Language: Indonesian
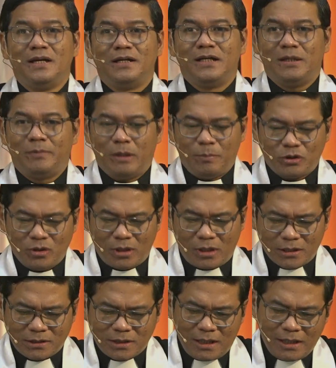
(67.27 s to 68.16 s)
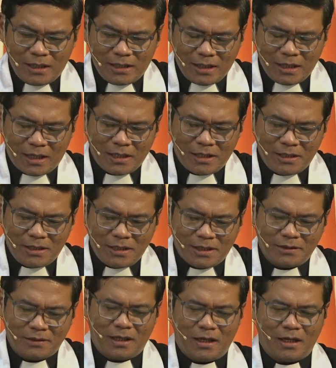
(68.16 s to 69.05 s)
Ya Bapak Saudara sekalian, hari ini
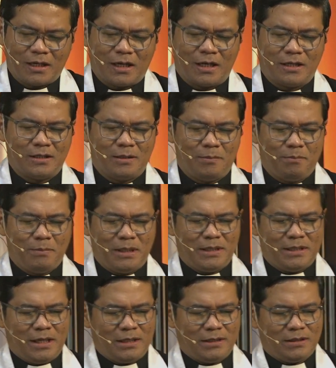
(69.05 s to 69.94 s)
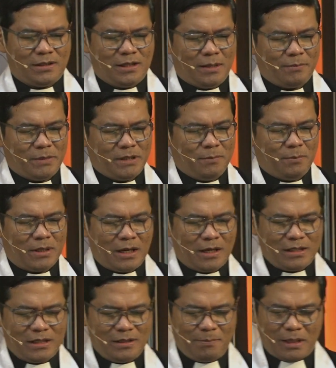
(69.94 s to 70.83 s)
kita akan melihat di dalam
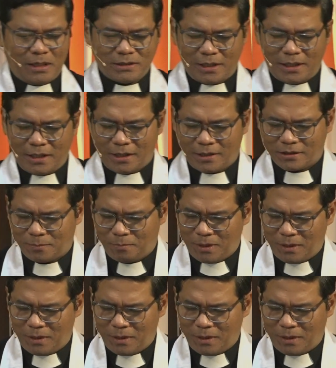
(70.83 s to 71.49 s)
Ibrani pasal yang ke-11.